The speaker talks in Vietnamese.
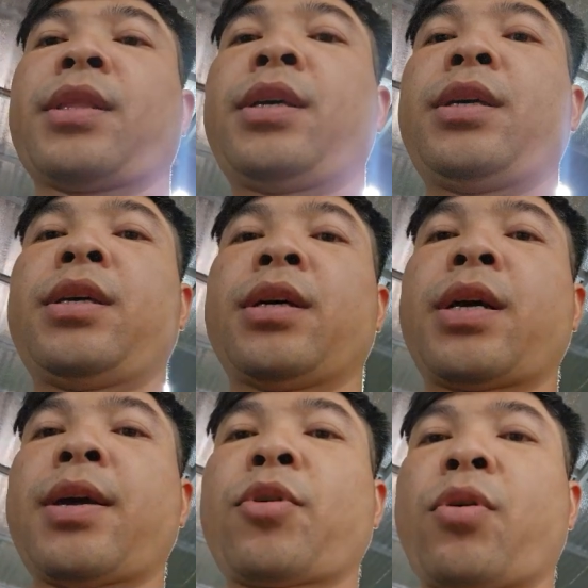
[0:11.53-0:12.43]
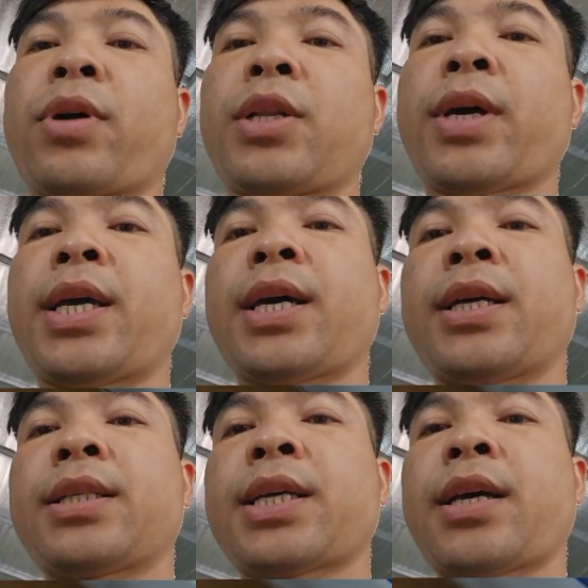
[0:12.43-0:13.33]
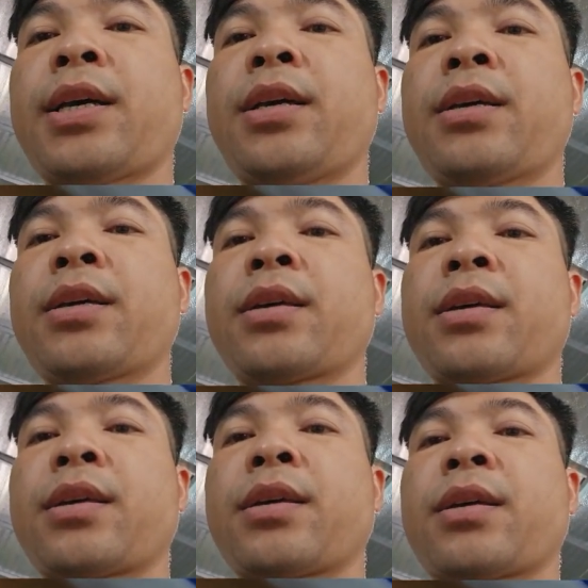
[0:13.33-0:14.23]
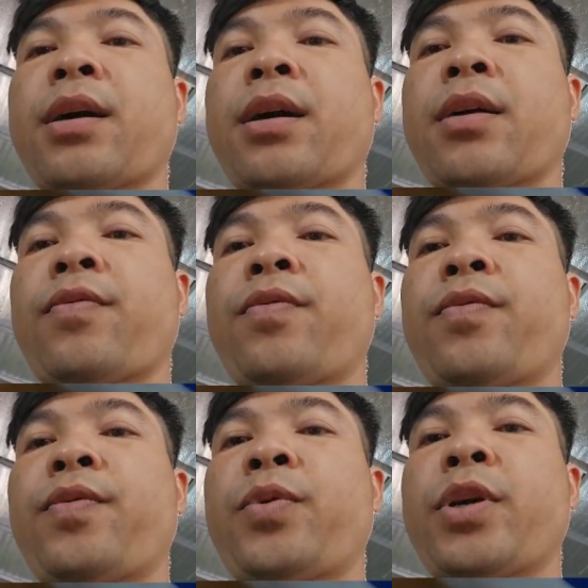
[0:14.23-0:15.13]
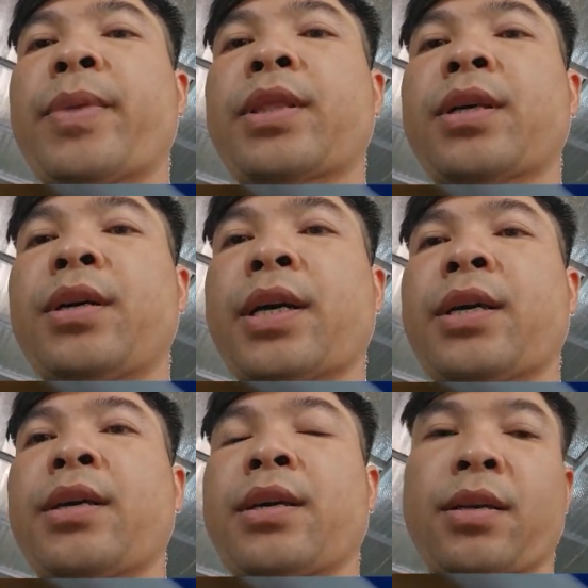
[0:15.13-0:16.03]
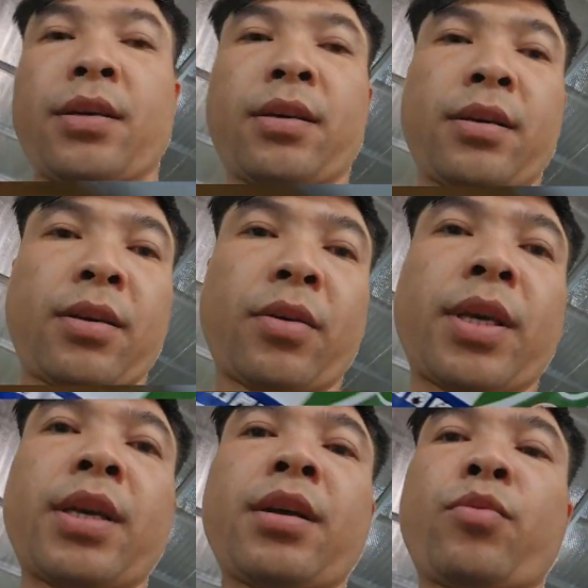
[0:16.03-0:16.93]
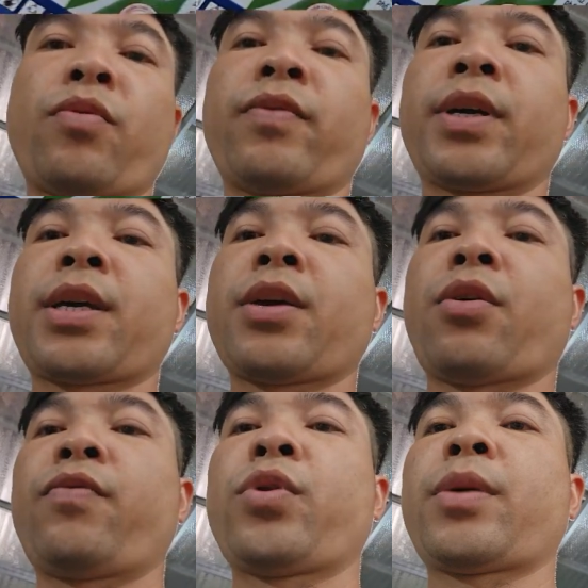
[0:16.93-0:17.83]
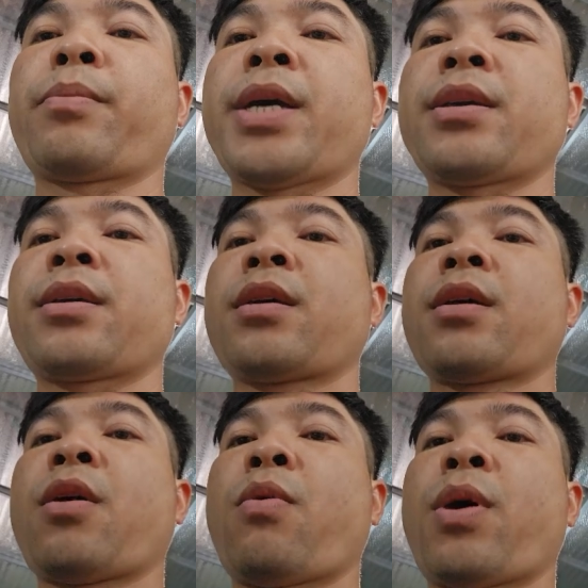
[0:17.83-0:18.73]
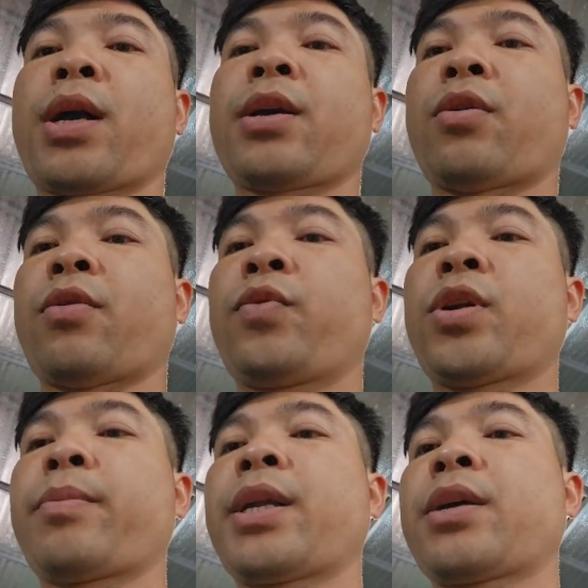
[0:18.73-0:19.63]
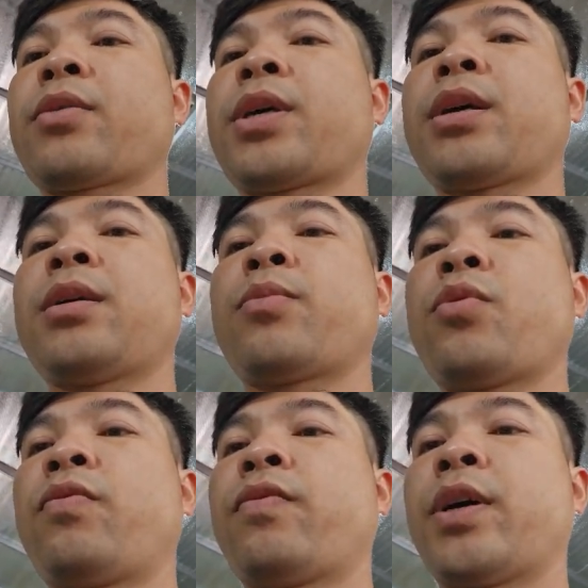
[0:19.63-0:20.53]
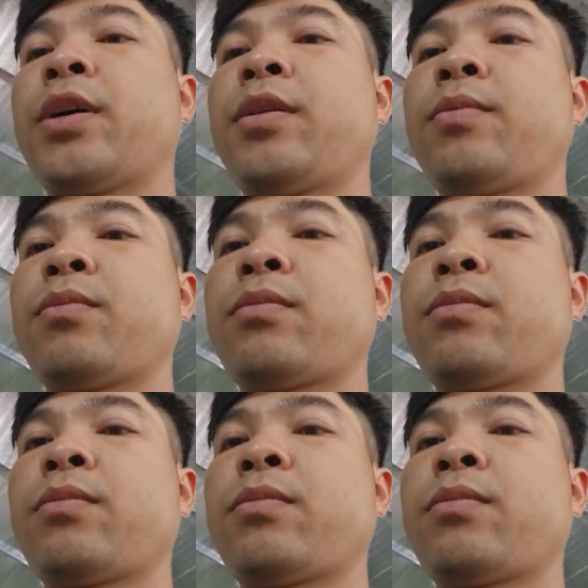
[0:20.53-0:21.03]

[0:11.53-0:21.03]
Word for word: Thì ở đây em có cái loại chai Fujimater này, có thể kết hợp cùng với cái gói vô nấm bệnh, hoặc cái gói vô nấm bệnh này có thể kết hợp cùng với